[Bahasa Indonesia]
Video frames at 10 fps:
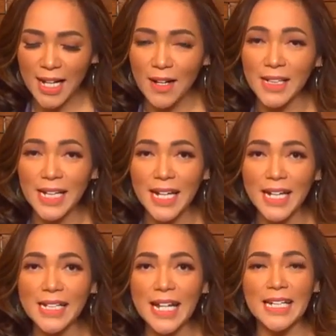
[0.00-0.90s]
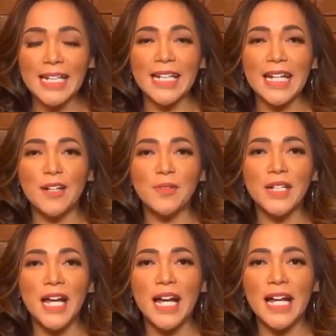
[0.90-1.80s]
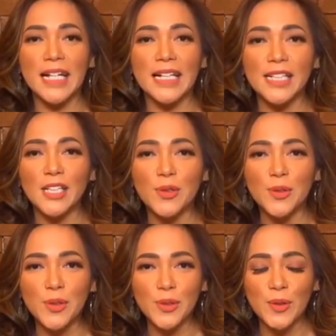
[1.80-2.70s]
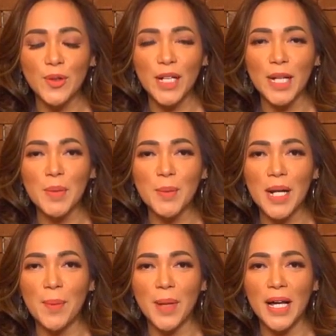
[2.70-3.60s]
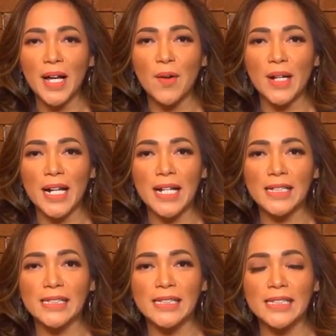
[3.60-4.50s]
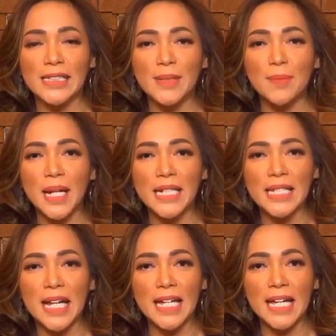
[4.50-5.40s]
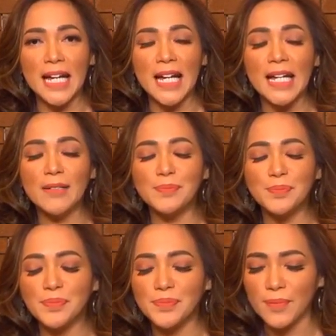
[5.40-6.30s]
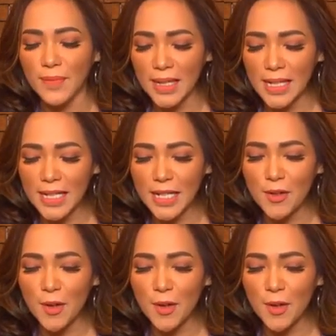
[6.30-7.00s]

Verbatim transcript: Oke, okay, dan ini yang udah uh, ditunggu-tunggu oleh beberapa orang uh, teman saya dari